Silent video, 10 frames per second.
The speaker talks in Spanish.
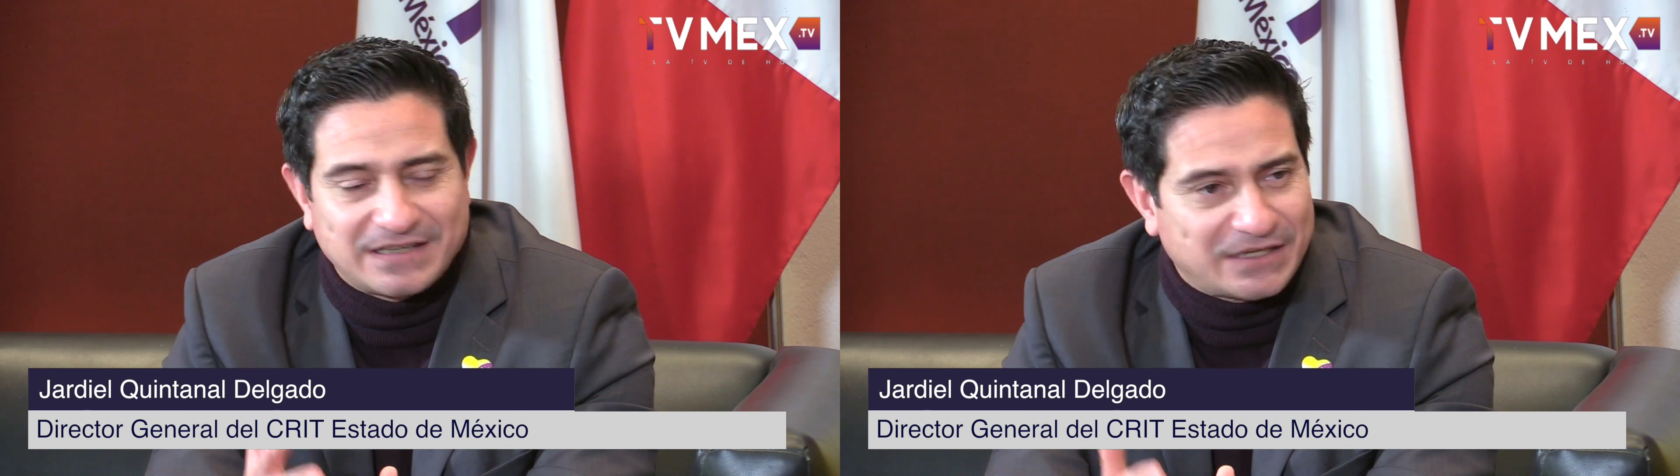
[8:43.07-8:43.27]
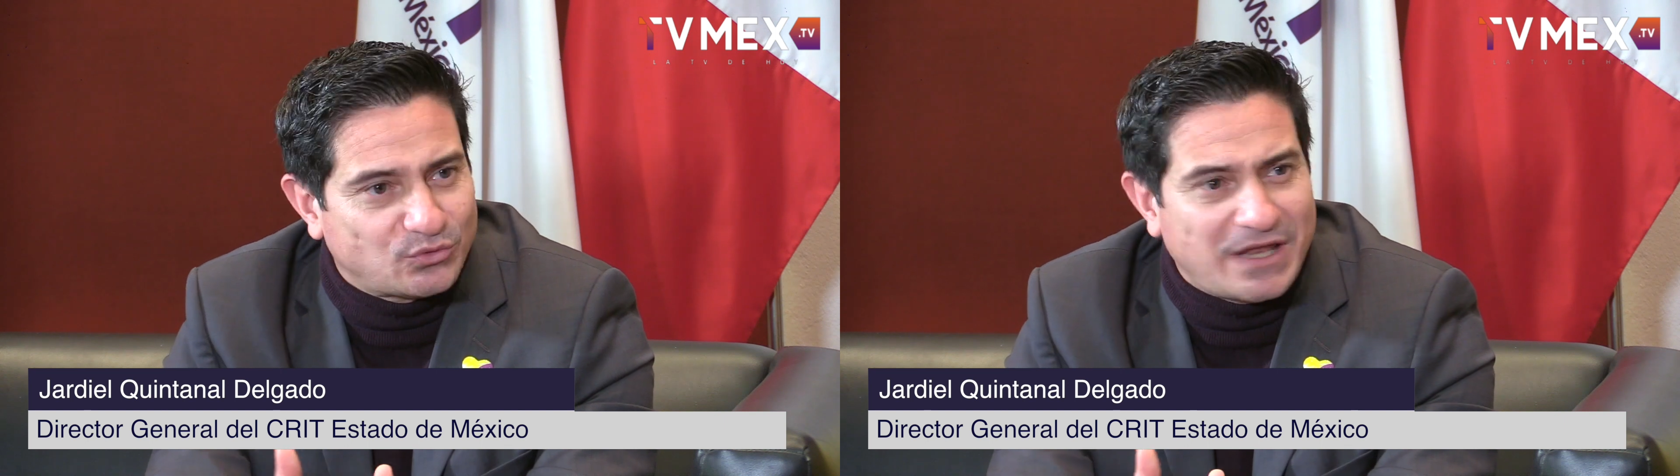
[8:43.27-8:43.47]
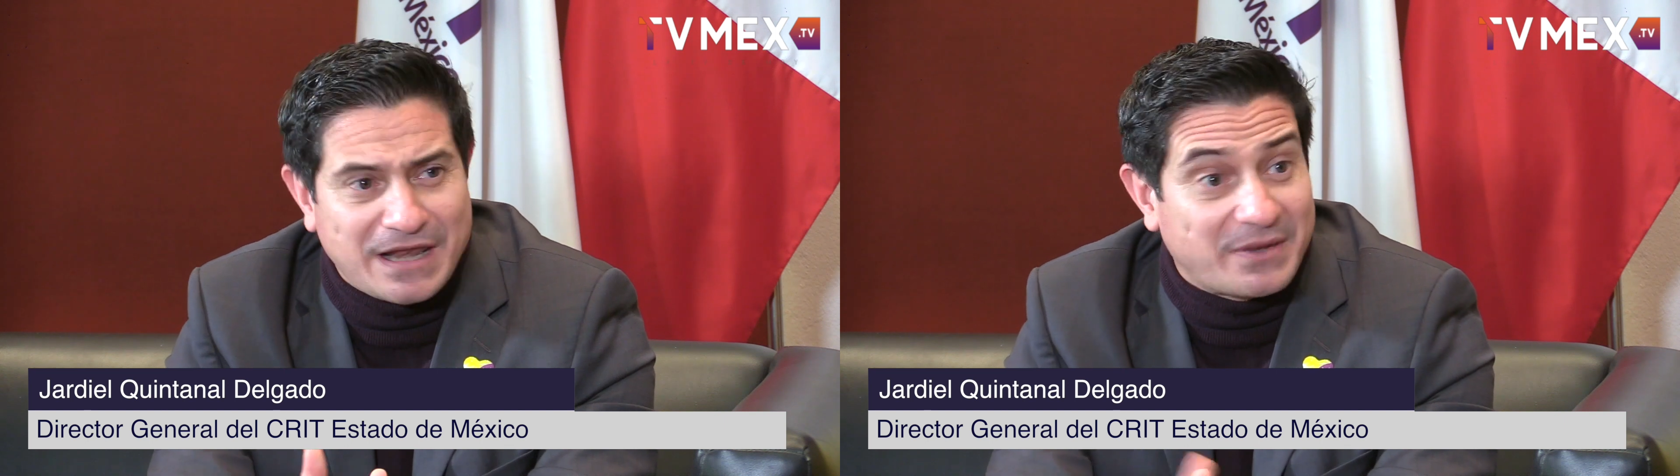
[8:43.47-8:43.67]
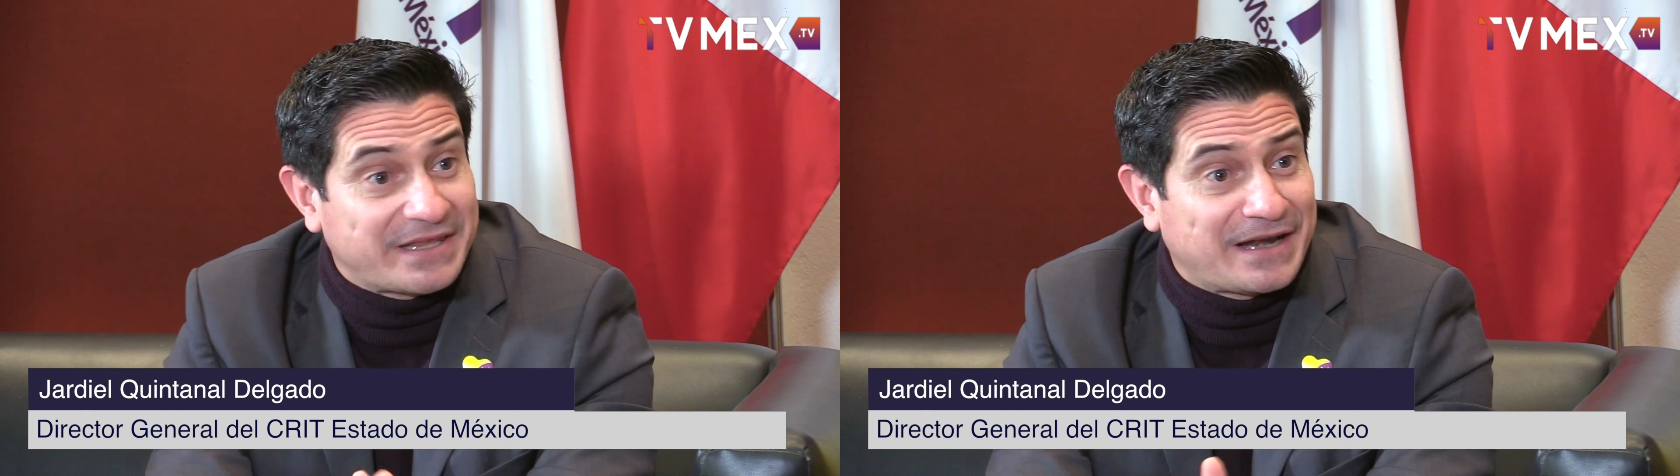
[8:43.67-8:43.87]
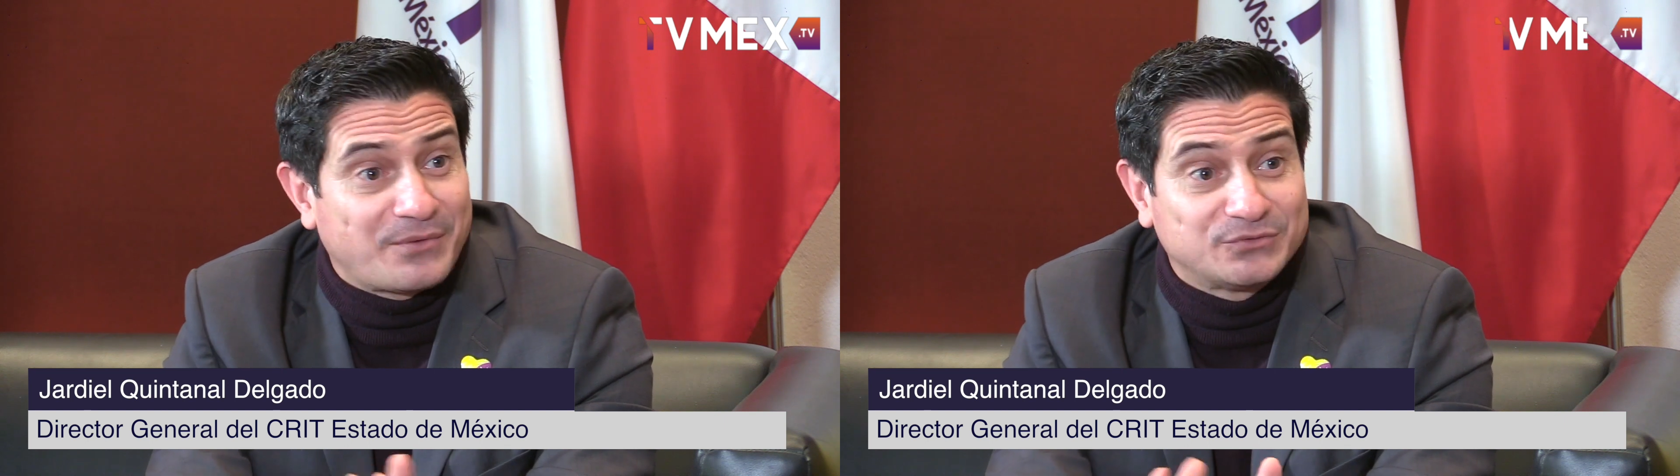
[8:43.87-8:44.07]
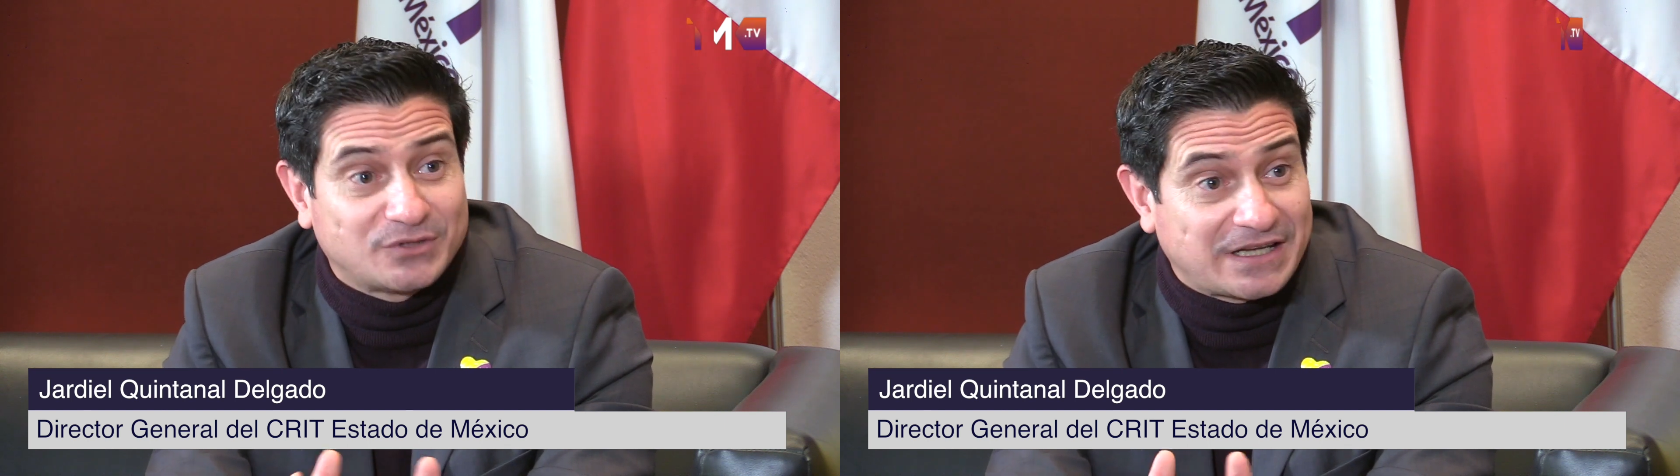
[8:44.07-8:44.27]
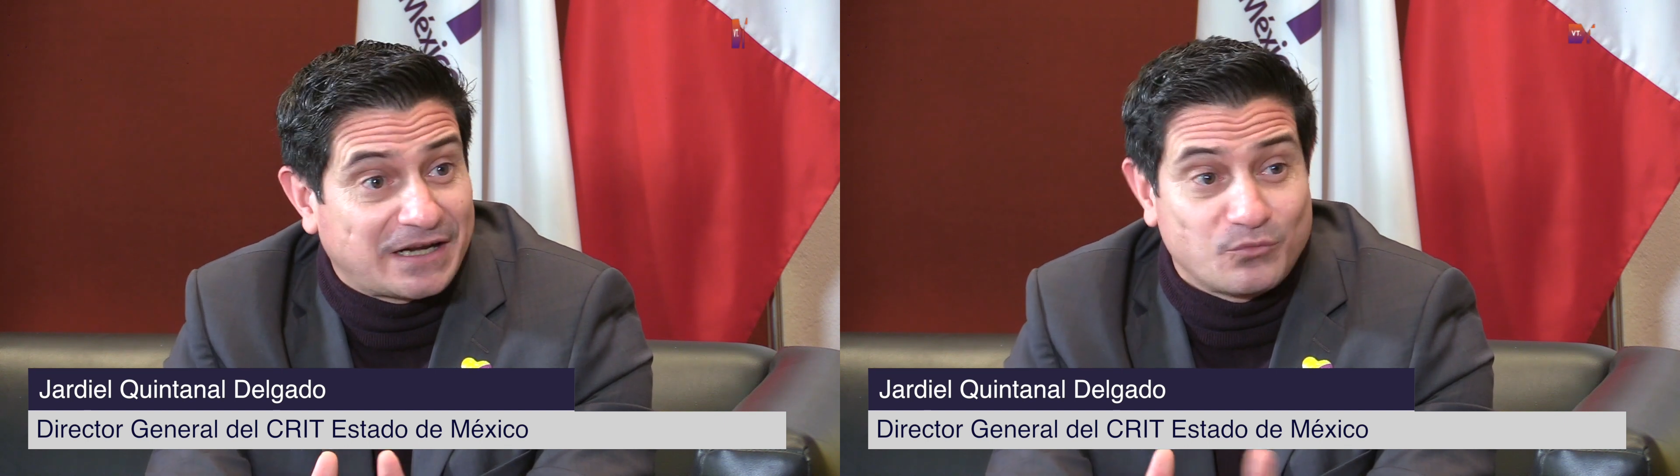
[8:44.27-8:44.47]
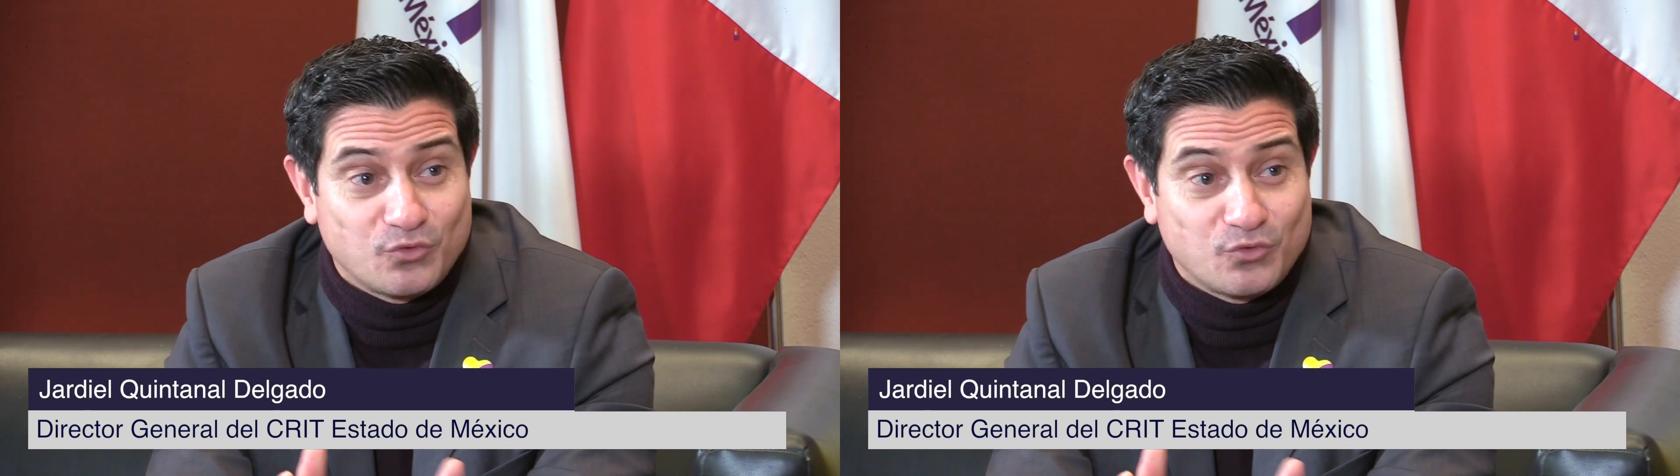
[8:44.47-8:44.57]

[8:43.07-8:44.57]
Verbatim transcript: desde las 9 de la mañana vamos a tener